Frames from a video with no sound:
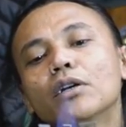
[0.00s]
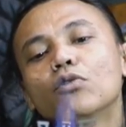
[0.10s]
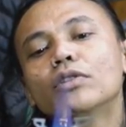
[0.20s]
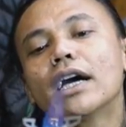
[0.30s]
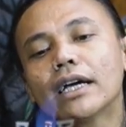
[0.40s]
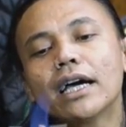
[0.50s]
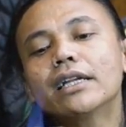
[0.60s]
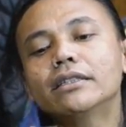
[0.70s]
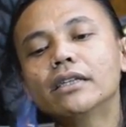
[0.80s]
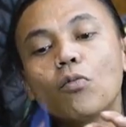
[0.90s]

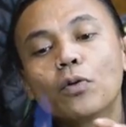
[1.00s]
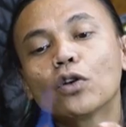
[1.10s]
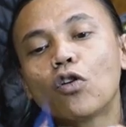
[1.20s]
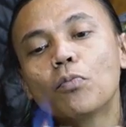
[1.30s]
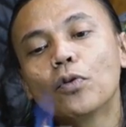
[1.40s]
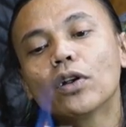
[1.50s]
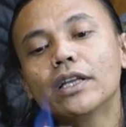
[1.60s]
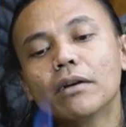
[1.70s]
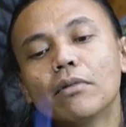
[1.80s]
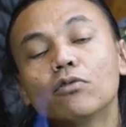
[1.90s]
menggunakan
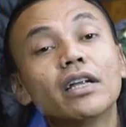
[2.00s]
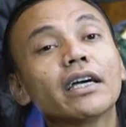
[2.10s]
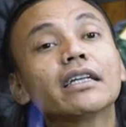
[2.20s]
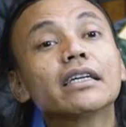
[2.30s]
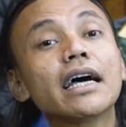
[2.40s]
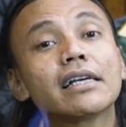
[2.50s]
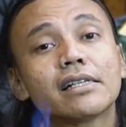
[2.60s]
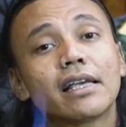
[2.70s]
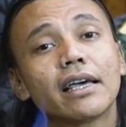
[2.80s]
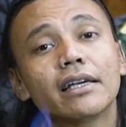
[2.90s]
kompor-kompor yang menggunakan
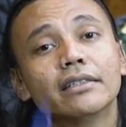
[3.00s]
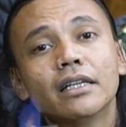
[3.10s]
gas ya.